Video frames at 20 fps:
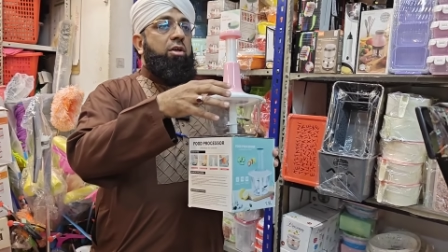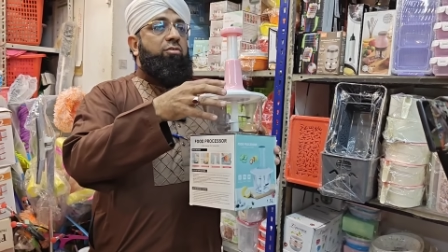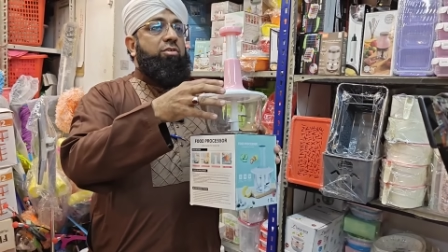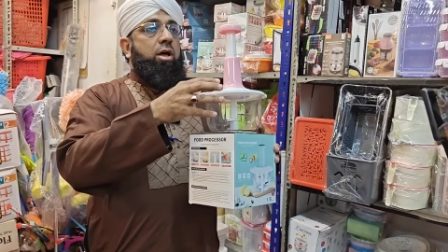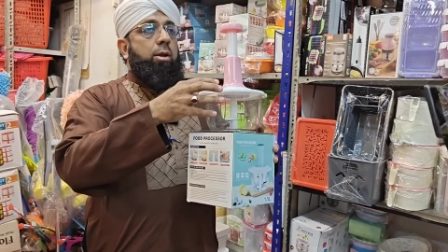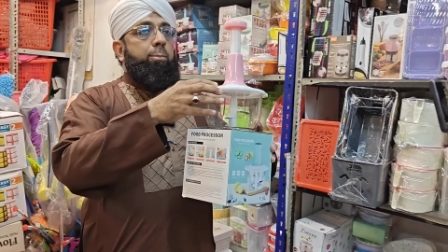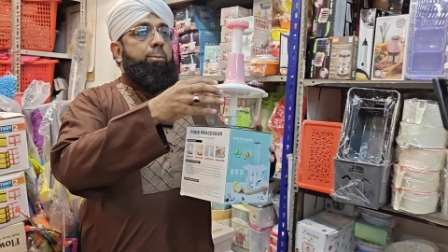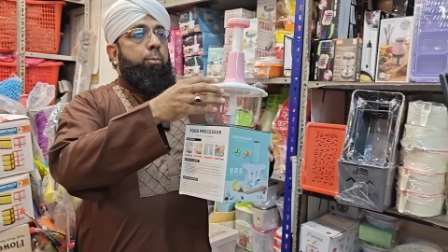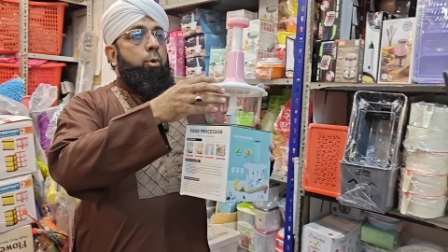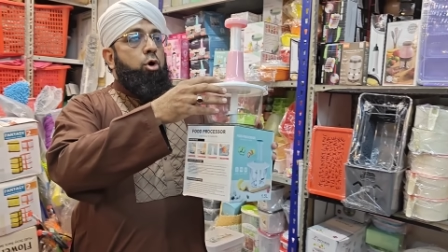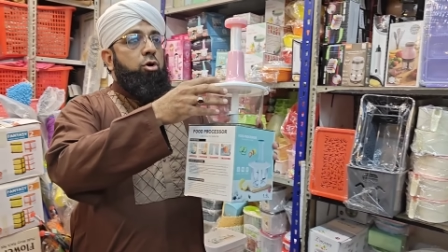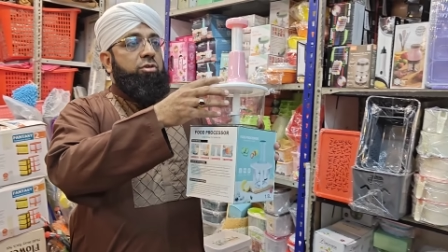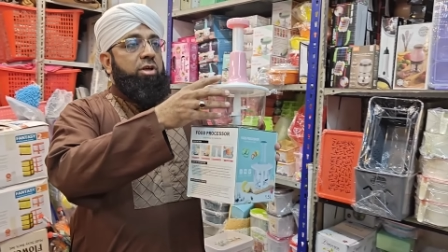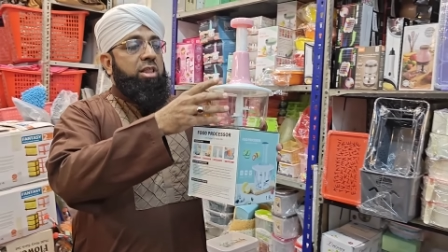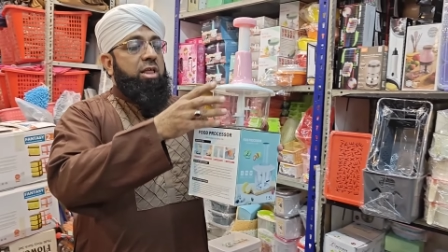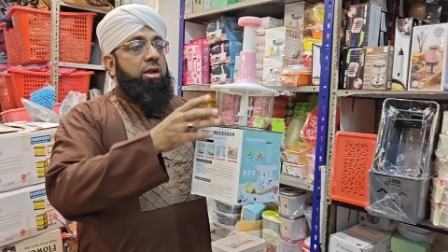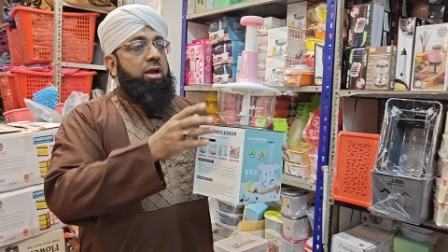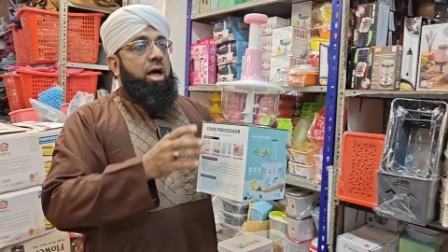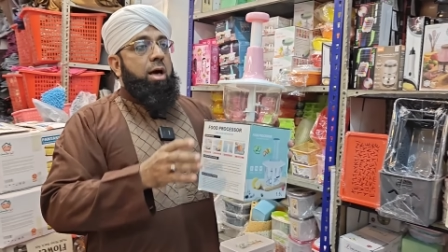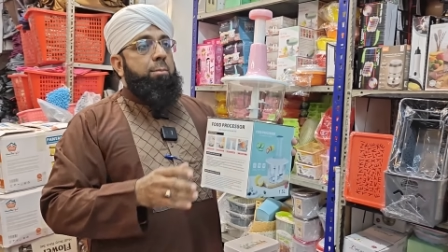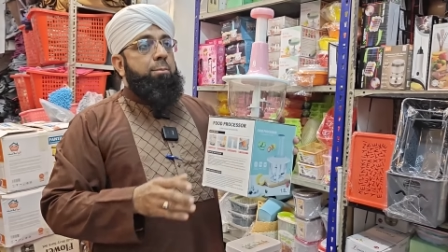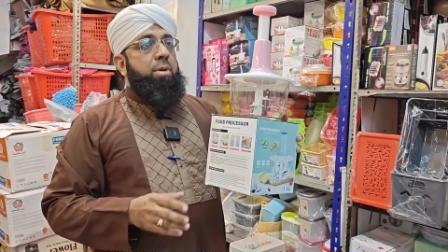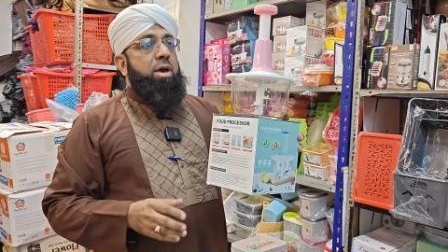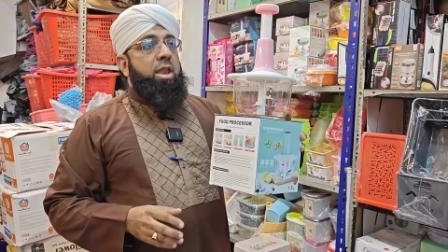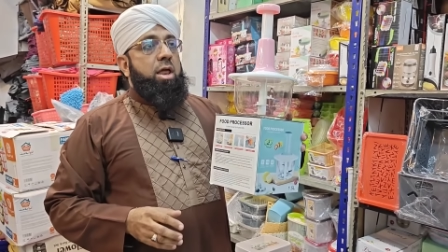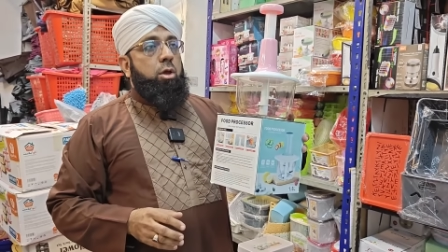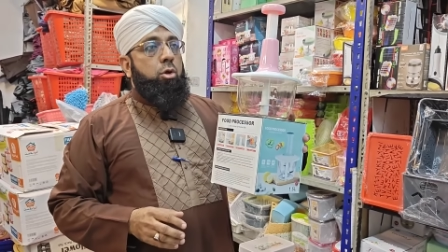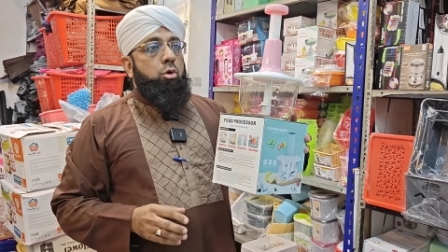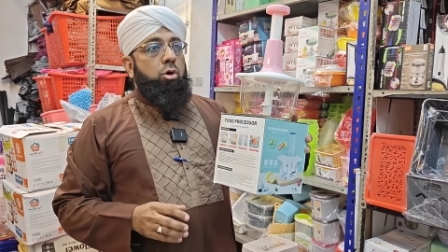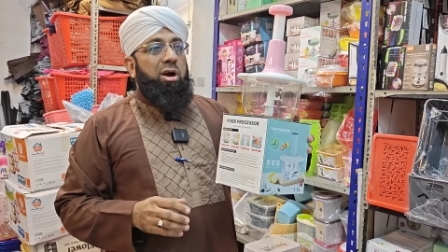और आजकल बहुत ज्यादा काम में
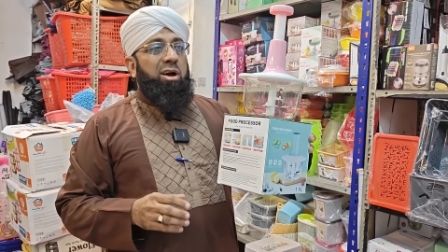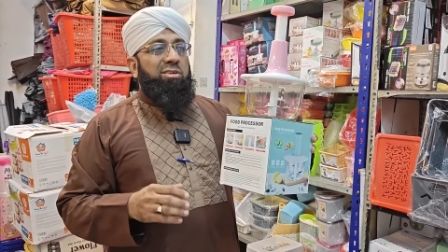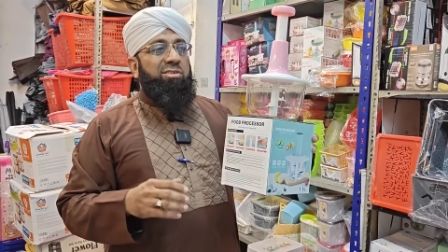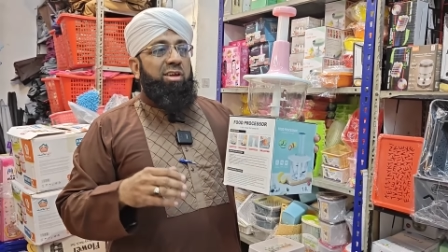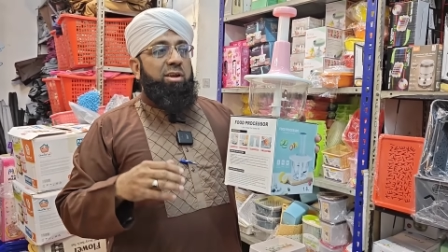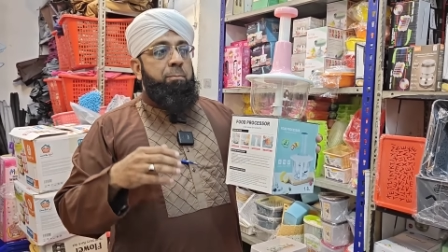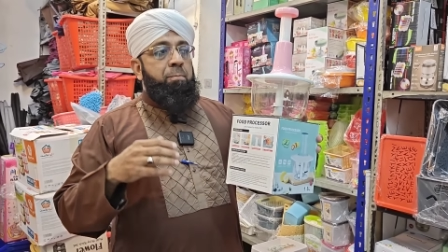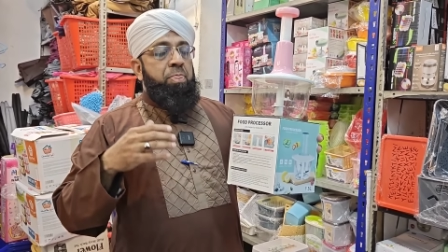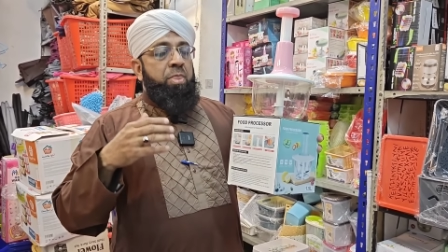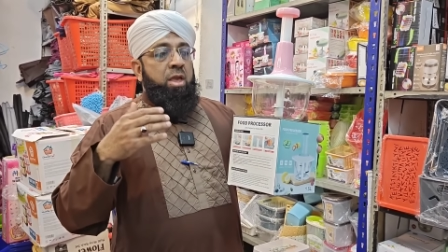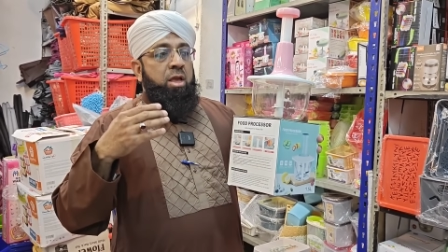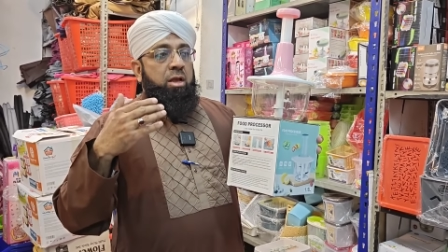आ रहा है क्योंकि अक्सर